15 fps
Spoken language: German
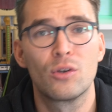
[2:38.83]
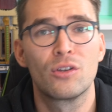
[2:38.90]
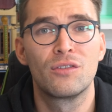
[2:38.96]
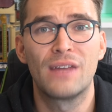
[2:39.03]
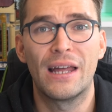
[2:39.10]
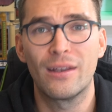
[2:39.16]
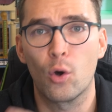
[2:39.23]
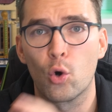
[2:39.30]
Und es
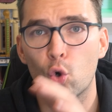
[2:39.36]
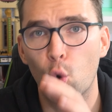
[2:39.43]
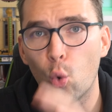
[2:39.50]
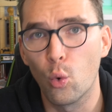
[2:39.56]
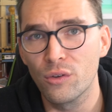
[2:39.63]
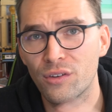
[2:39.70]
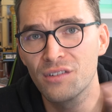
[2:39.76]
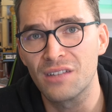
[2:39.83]
werden auch
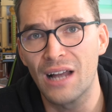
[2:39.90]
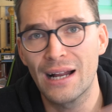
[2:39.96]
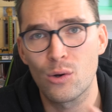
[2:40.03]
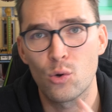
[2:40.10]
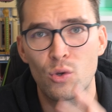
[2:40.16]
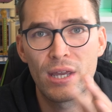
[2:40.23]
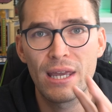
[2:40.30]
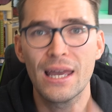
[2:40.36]
große sagen,
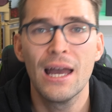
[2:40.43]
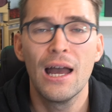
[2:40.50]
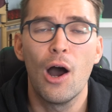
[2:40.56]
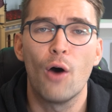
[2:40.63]
okay,